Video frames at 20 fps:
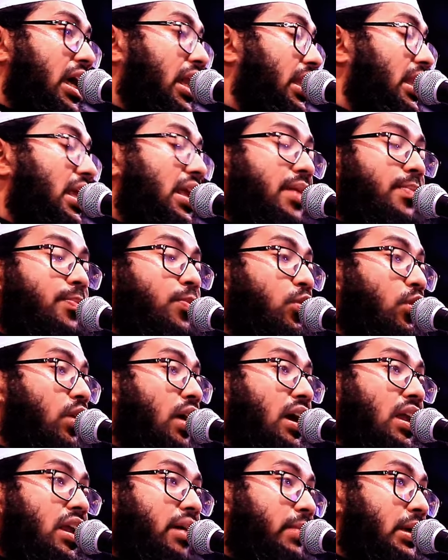আল্লাহ রাব্বুল
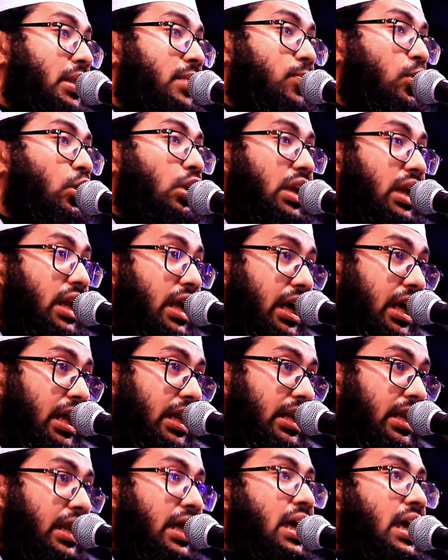আলামিন বললেন